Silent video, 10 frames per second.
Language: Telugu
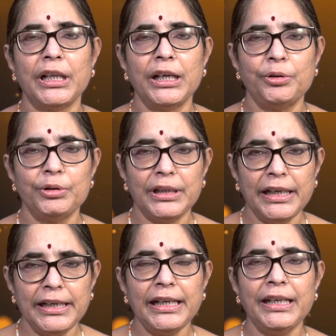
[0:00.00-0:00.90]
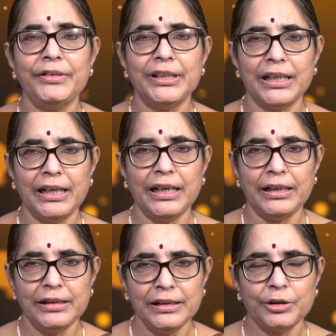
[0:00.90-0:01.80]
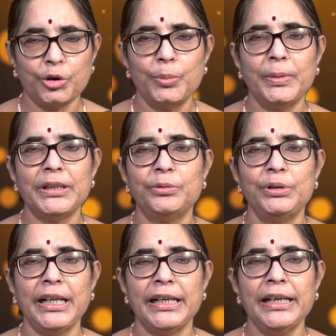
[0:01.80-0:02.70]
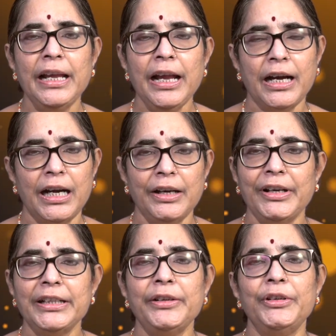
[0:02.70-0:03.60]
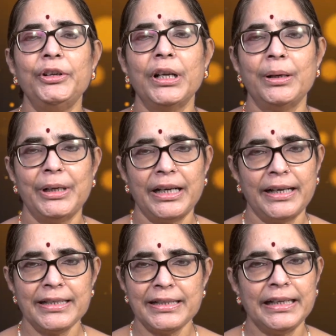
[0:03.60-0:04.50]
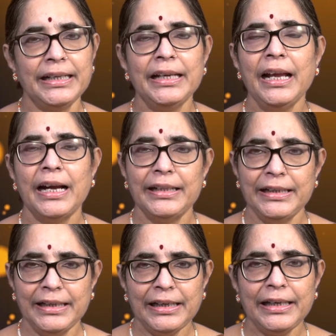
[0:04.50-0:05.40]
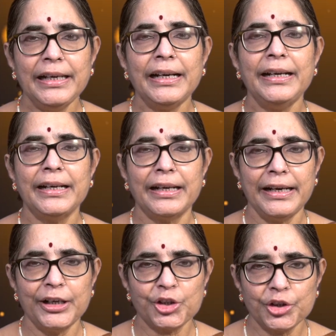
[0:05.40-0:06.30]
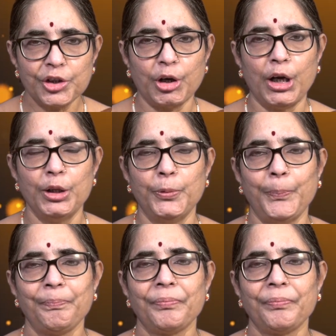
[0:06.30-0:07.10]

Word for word: తనకు తెలియని విధంగా రుగ్మత ఉంటే ఆ వ్యక్తి విలునామా రాస్తే అది లీగల్ డిక్లరేషన్ కాదు